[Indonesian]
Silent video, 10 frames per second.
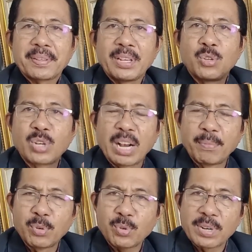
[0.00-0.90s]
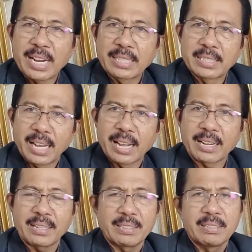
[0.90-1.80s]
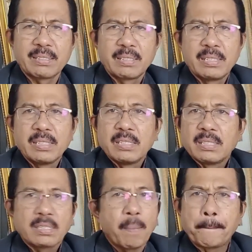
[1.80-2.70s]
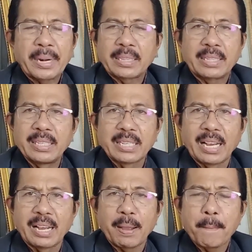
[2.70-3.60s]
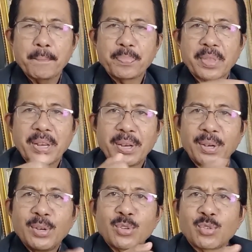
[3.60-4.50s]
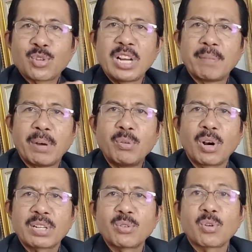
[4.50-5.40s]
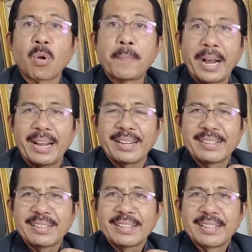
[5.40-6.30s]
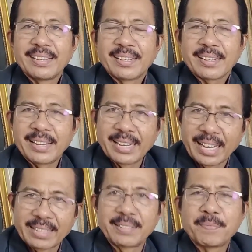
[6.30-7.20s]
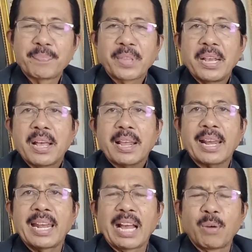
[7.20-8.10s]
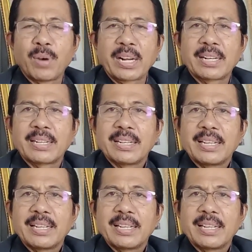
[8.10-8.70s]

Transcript: yang juga mendukung Ganjar sepertinya sudah mau adu gerobak dengan relawan